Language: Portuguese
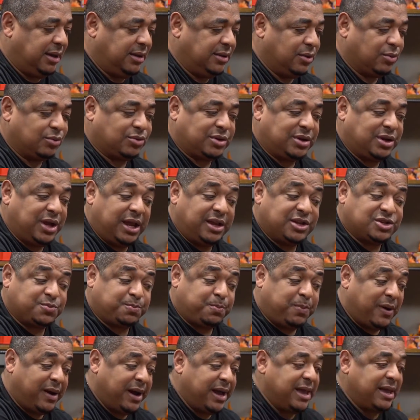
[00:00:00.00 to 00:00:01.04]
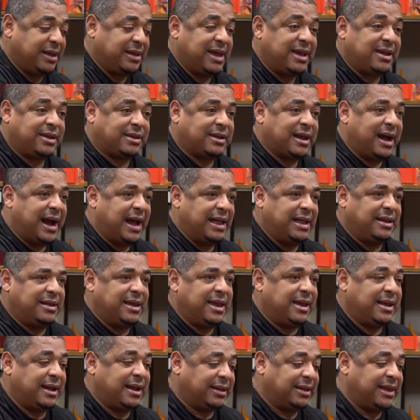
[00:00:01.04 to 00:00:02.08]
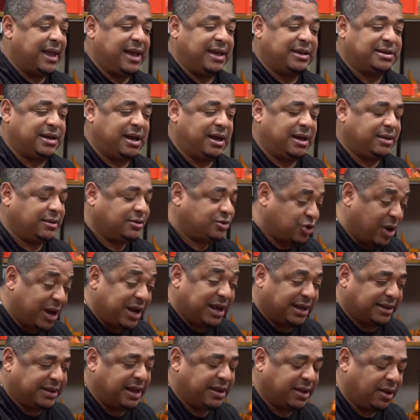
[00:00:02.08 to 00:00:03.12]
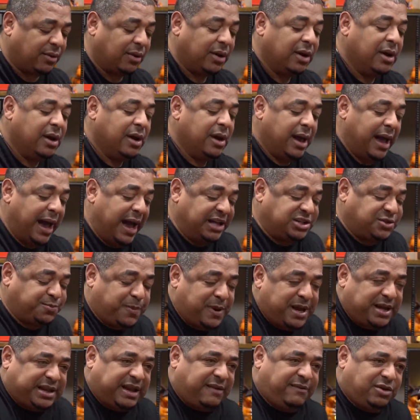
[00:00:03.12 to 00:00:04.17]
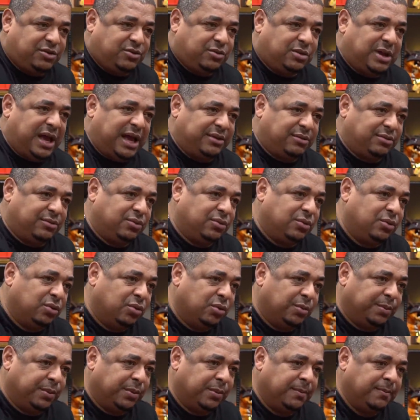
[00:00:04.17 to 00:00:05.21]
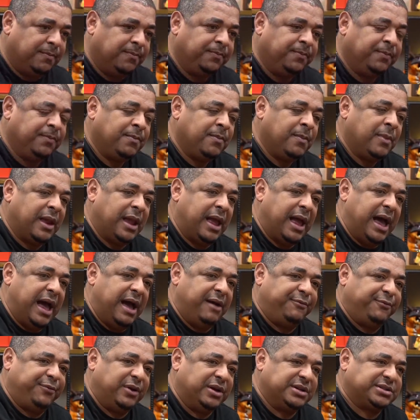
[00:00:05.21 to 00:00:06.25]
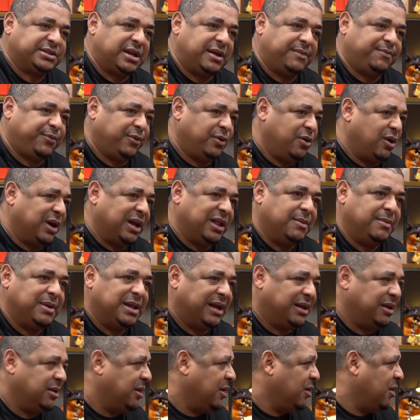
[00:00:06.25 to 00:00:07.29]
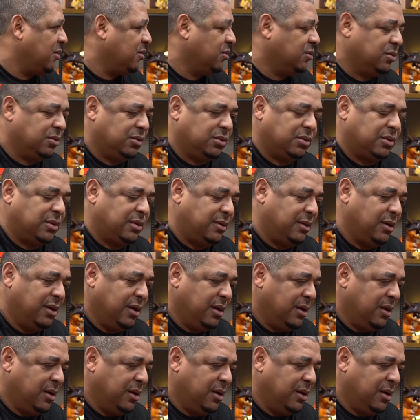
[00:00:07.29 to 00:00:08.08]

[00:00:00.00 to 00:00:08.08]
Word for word: que não tinha Espanha, nem Itália, nem Inglaterra. Só Inglaterra, não. A Espanha estava num lado do grupo. A França foi logo eliminada logo no. Não,